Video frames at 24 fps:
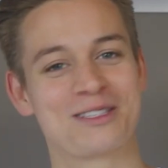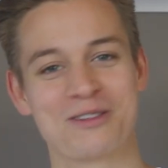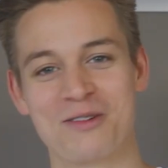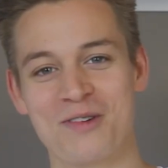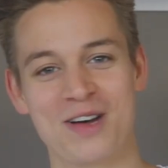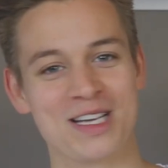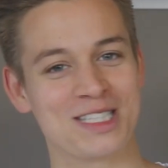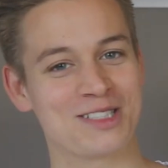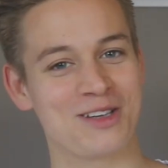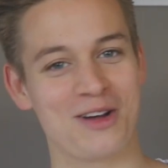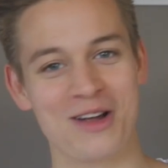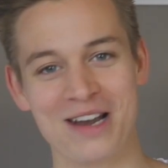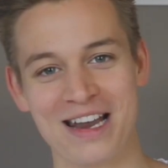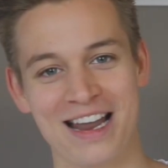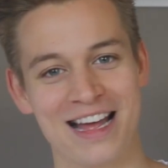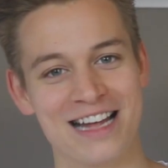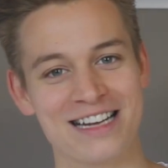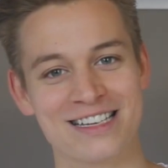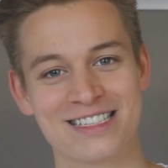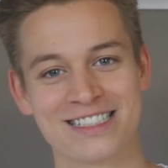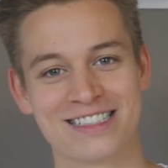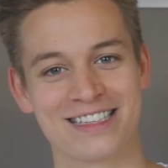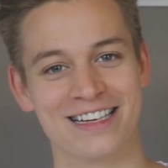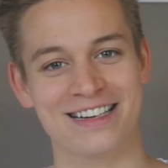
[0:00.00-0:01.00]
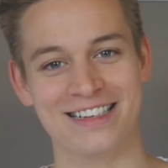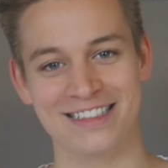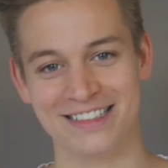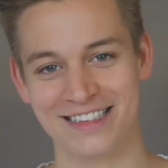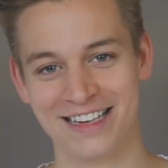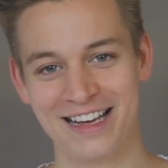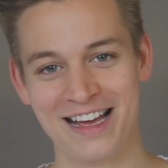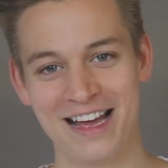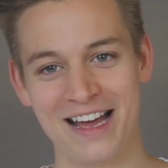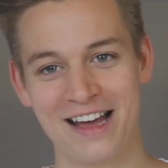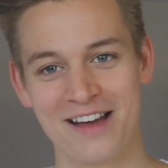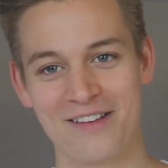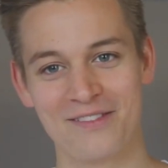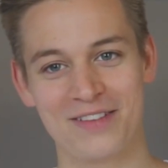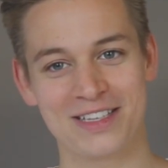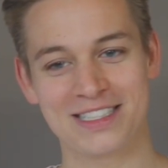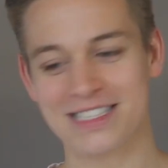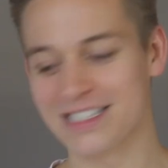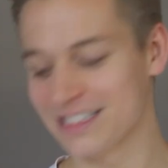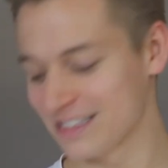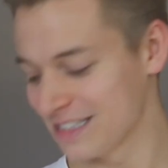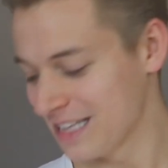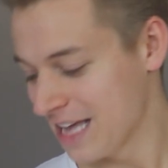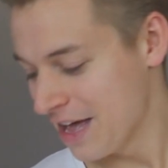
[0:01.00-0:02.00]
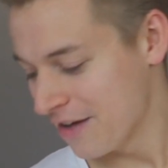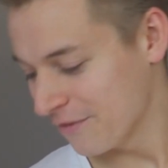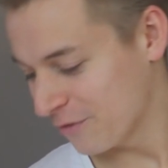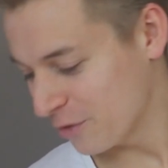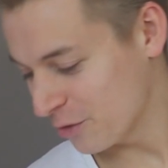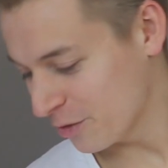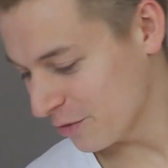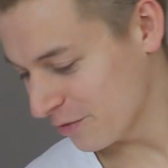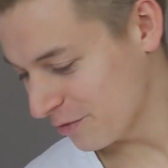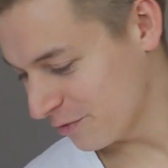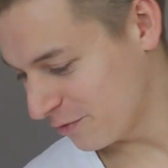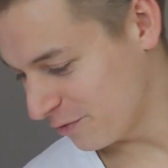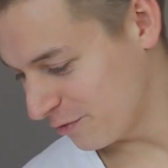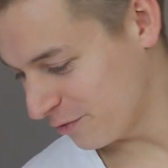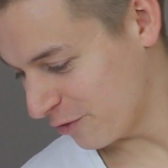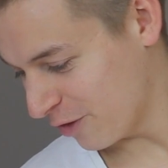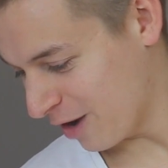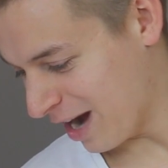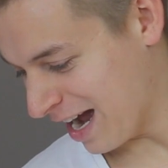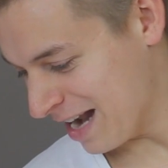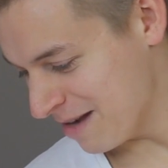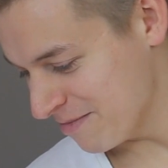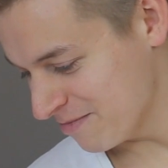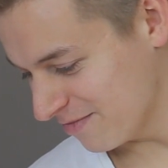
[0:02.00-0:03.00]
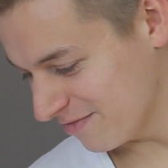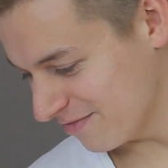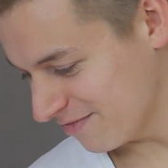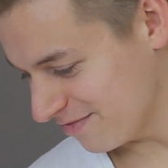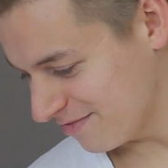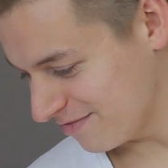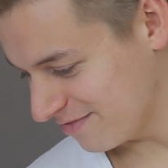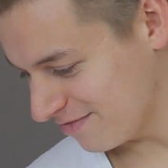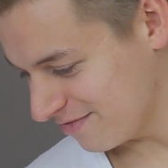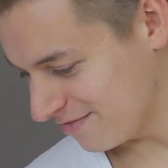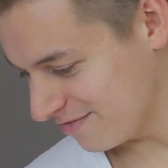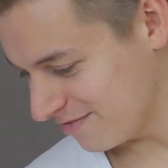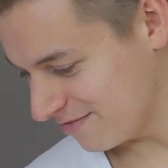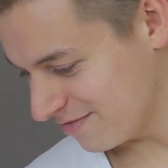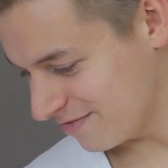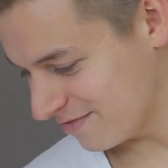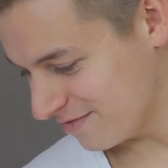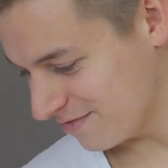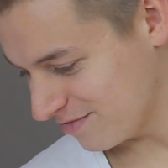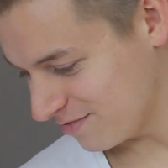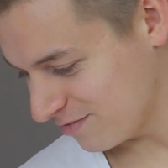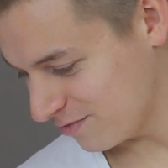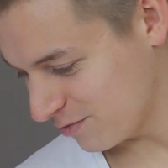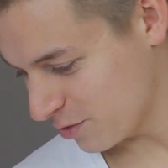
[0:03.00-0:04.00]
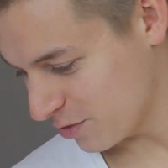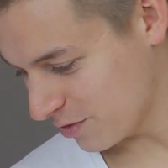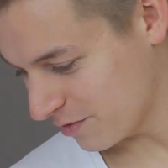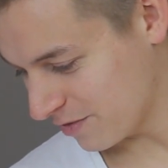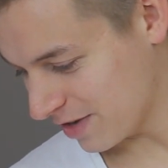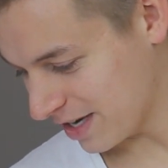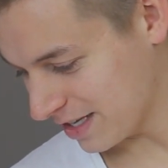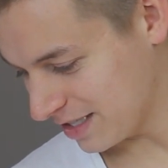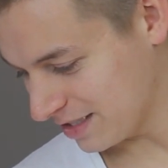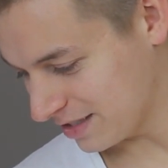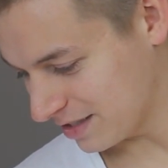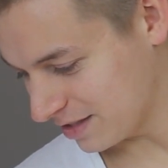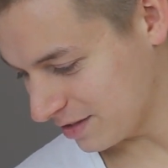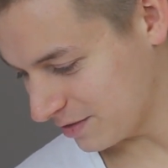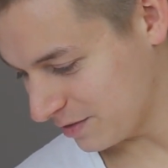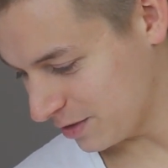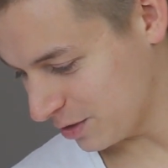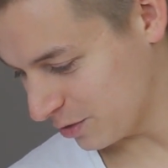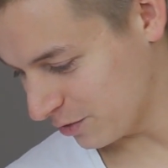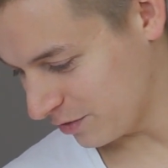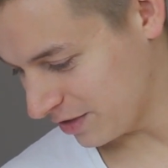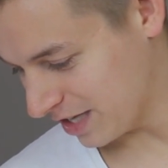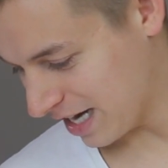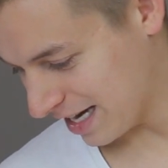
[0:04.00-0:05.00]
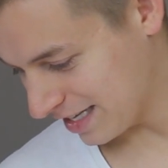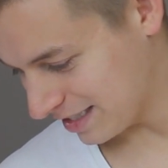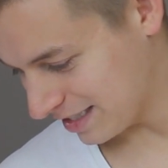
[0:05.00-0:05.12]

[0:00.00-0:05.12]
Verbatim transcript: ihr sowas online stellen? Was ist, wo, vor allem, wo war dieses Video? Wie